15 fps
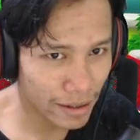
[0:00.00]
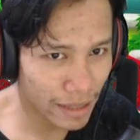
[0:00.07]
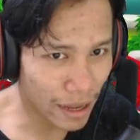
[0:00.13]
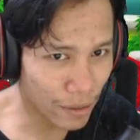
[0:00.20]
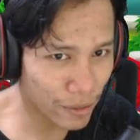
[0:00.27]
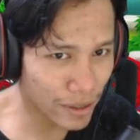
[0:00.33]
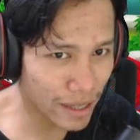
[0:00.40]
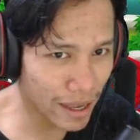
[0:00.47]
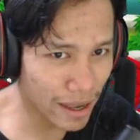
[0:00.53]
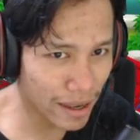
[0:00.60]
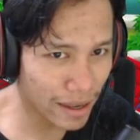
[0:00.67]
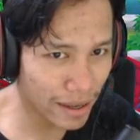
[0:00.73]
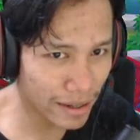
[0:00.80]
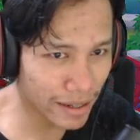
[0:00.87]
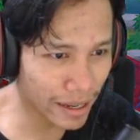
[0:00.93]

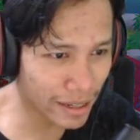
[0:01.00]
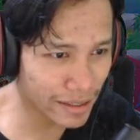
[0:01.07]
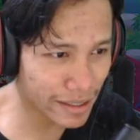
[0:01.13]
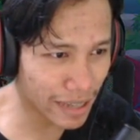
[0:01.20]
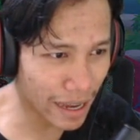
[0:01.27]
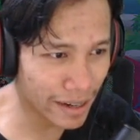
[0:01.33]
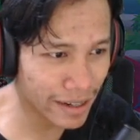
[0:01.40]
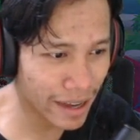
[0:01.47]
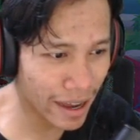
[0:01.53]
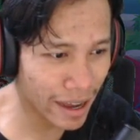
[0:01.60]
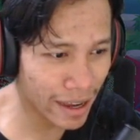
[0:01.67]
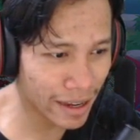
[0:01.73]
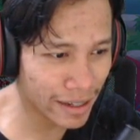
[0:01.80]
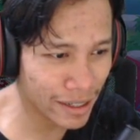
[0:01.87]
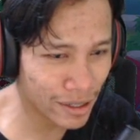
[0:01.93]
Takutnya next
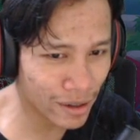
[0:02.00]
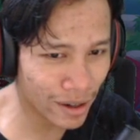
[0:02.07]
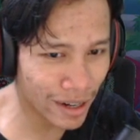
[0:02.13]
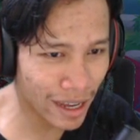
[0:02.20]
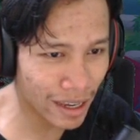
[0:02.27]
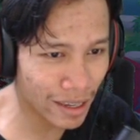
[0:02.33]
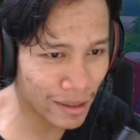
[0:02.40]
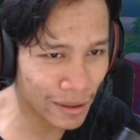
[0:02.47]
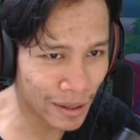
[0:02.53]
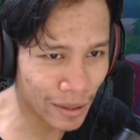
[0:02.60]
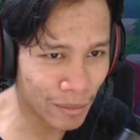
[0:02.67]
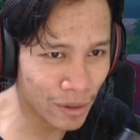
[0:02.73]
ada diskon lagi cuy.